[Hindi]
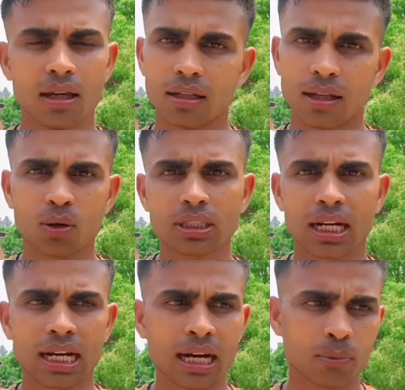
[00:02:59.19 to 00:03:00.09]
देखो
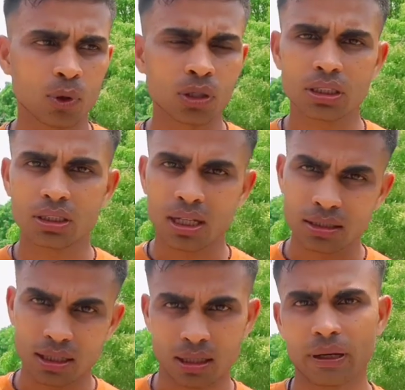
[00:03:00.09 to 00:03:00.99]
सरकार बहुत जल्द
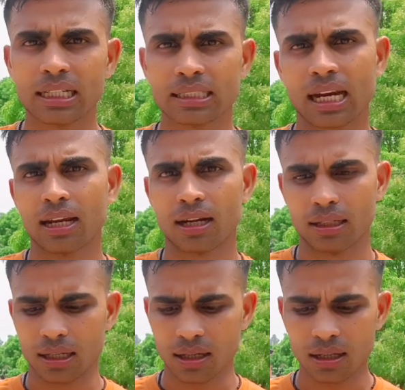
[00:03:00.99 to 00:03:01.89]
जल्द फैसला रही
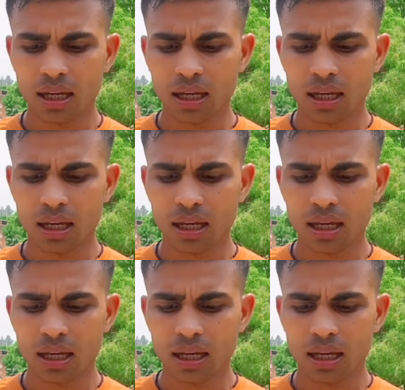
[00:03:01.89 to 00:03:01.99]
है